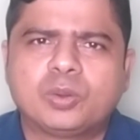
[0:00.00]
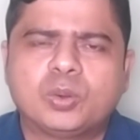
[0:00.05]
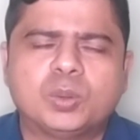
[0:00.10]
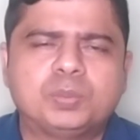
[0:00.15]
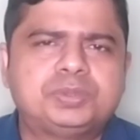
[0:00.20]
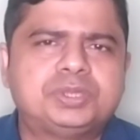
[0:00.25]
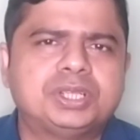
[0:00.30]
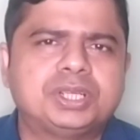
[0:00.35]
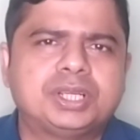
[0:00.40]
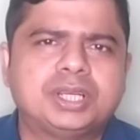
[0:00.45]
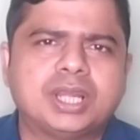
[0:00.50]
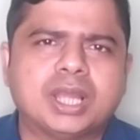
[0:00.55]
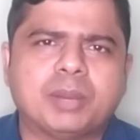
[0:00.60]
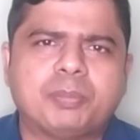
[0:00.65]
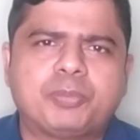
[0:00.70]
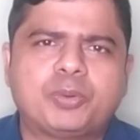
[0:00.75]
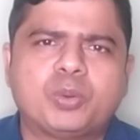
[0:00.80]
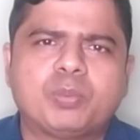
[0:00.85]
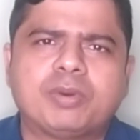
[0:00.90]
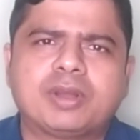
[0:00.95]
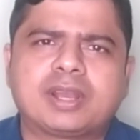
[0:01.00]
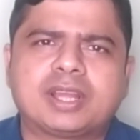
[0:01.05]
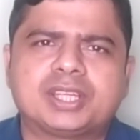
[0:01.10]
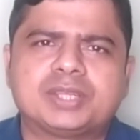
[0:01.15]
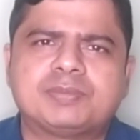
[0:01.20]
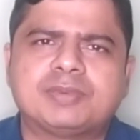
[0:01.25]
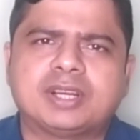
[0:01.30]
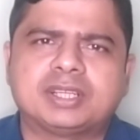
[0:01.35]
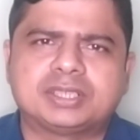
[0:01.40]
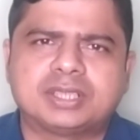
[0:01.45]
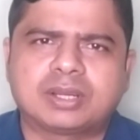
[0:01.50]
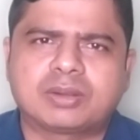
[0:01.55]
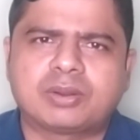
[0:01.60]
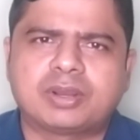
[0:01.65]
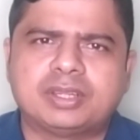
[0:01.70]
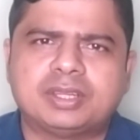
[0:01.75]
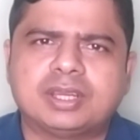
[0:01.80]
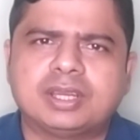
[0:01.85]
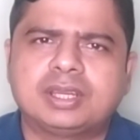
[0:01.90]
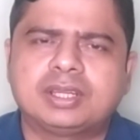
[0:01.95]
খুব শীঘ্রই অ্যাপ্রুভাল আসবে আশা
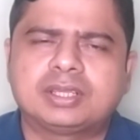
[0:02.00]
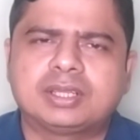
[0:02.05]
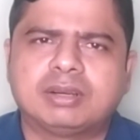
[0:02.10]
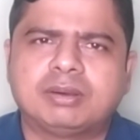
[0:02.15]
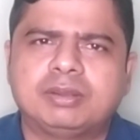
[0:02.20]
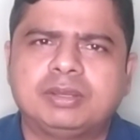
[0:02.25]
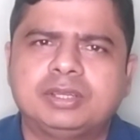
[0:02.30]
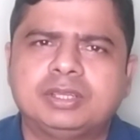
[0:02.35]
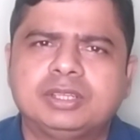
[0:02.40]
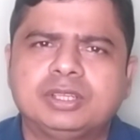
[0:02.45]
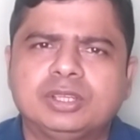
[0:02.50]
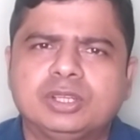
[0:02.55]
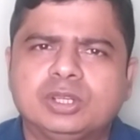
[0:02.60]
করা যায় তাহলে